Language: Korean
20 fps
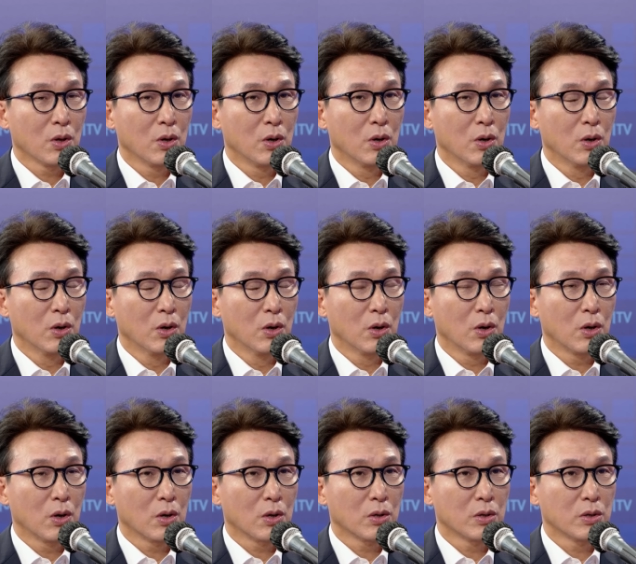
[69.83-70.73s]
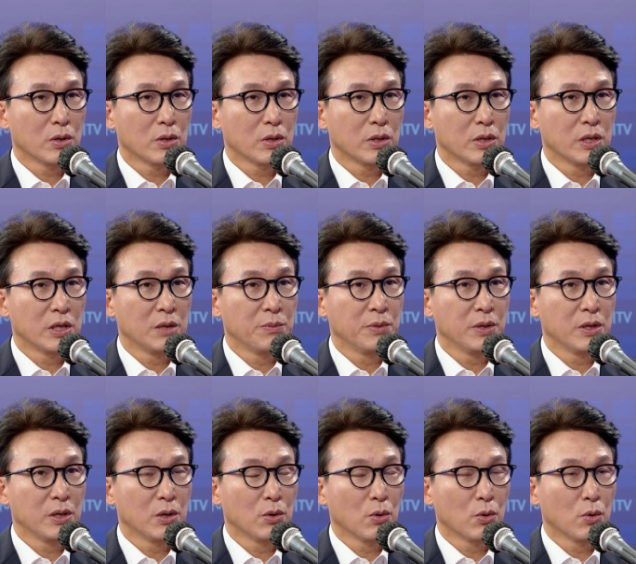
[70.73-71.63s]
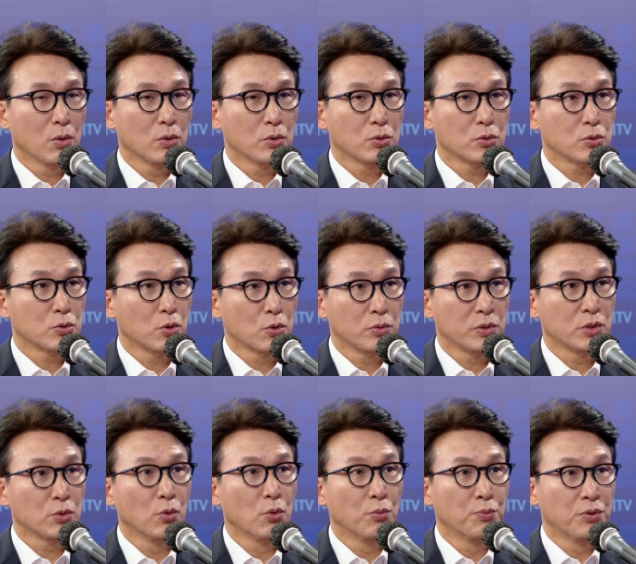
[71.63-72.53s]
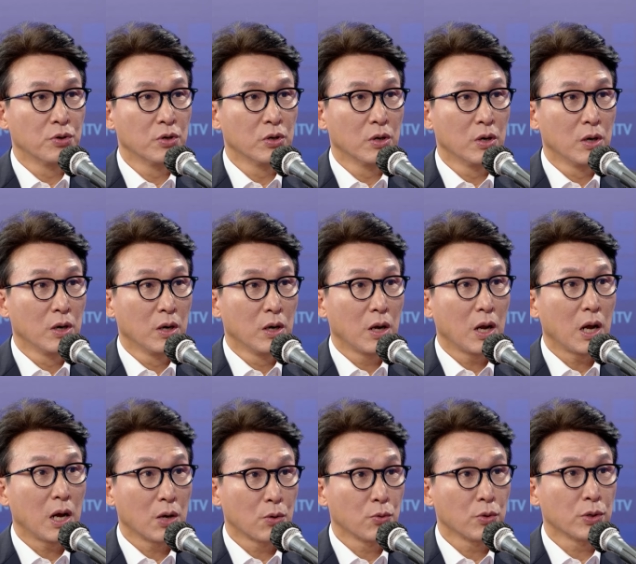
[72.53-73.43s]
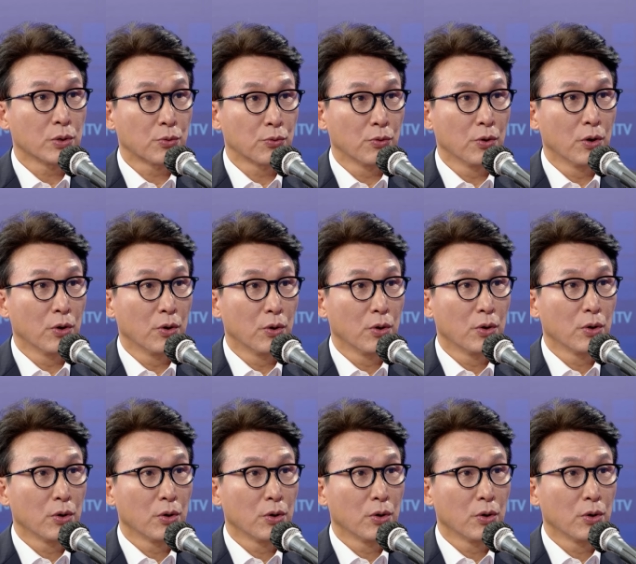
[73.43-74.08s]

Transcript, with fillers: 어, 이미 조금씩 오픈을 하고 있고요.